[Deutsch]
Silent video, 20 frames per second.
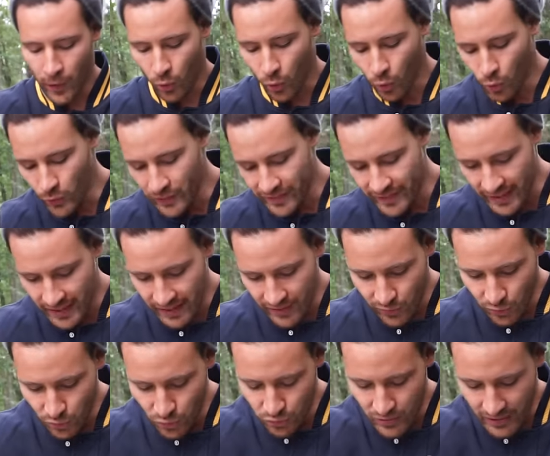Und äh,
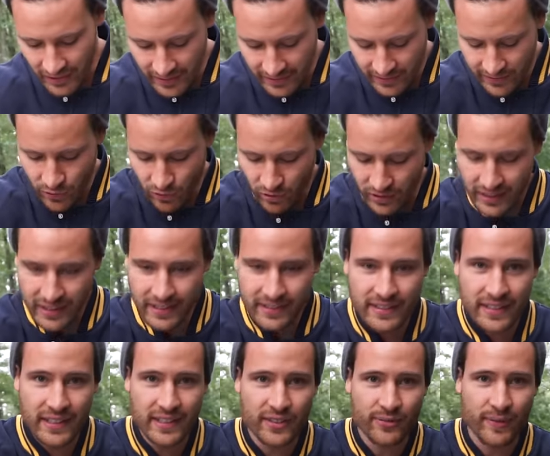zu guter Letzt noch ein
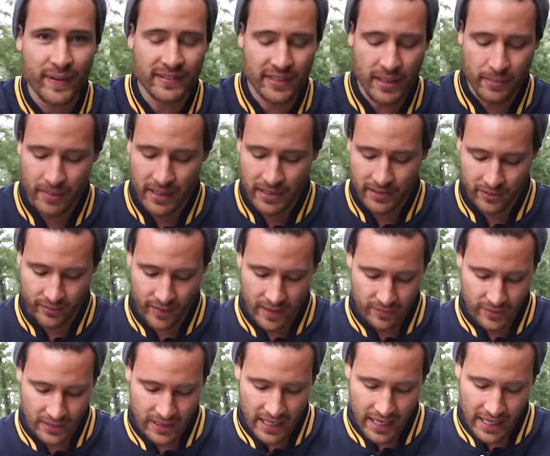Gesichtswasser. Meins
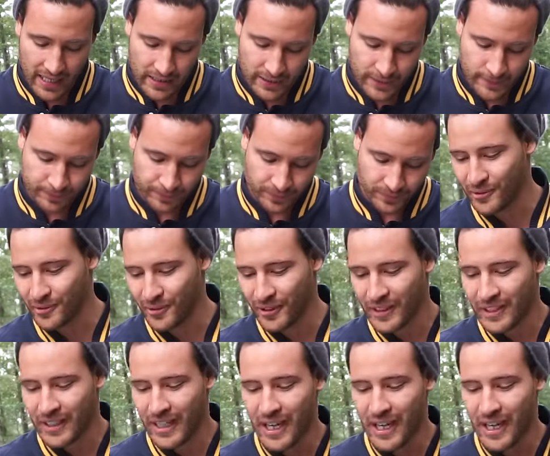war wieder alle. Gut.